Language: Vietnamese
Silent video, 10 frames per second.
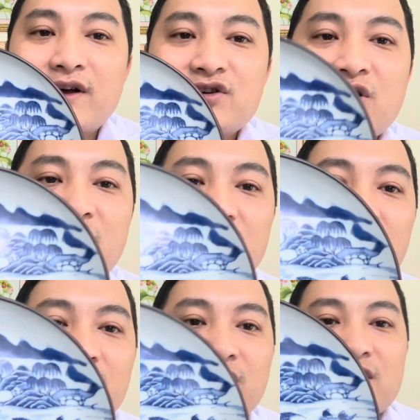vẽ cho có
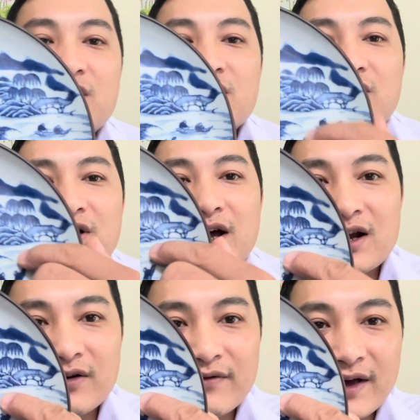thôi còn đây
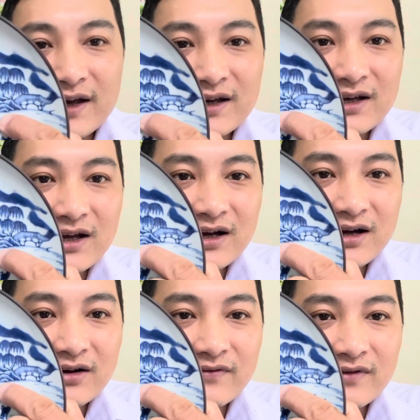là vẽ
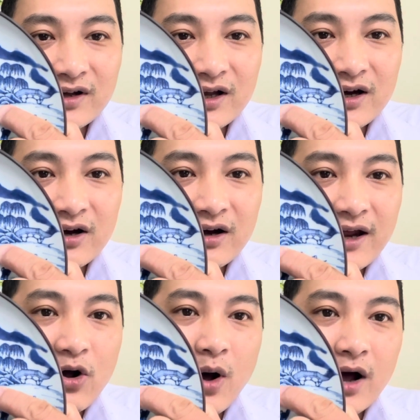cái
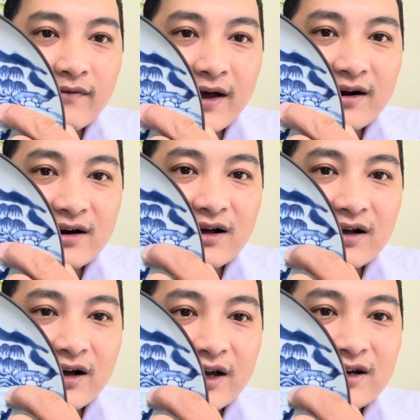nét họa vẽ rất là
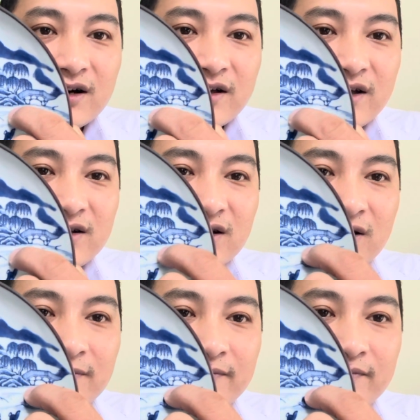kỹ rất là kín này
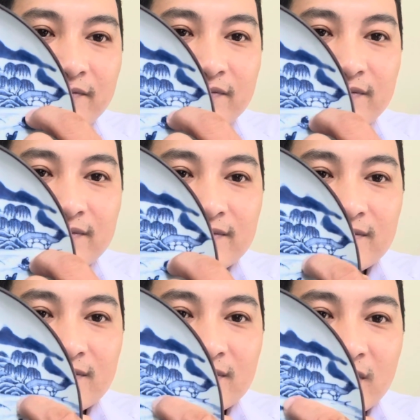
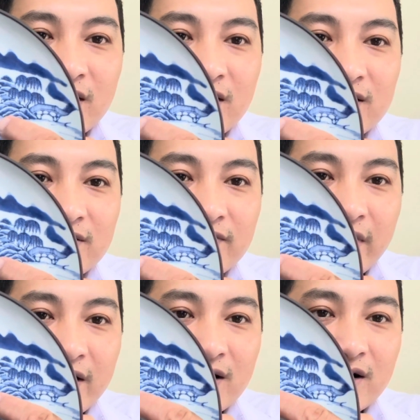đó,
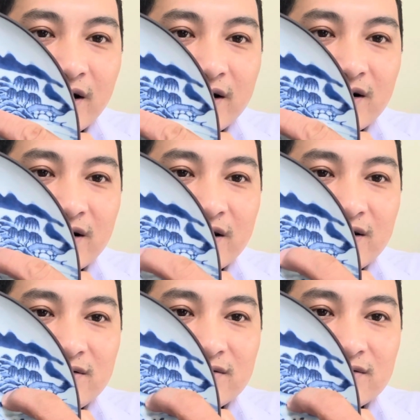vẽ rất là kỹ rất là kín